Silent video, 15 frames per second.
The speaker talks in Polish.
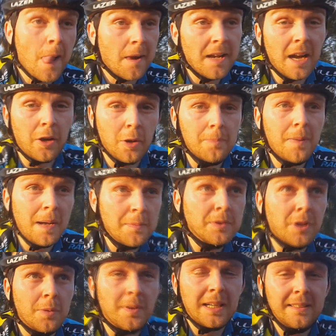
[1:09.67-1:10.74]
jaką
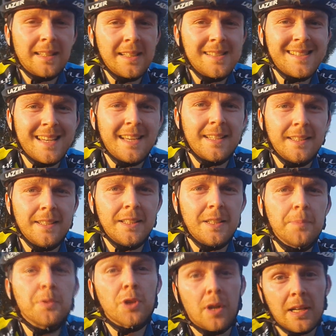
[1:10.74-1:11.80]
mam tą kadencję
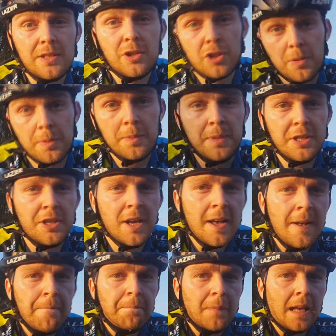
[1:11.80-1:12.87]
i przy okazji, żeby mieć
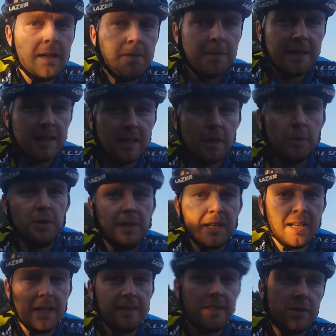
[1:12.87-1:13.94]
e, materiał do
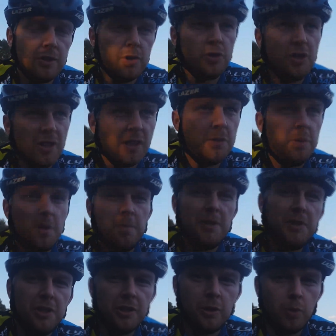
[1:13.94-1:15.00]
nagrania też odcinka, który
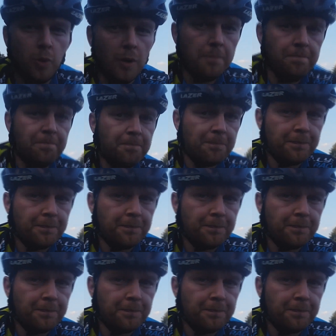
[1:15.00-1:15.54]
będzie niedługo.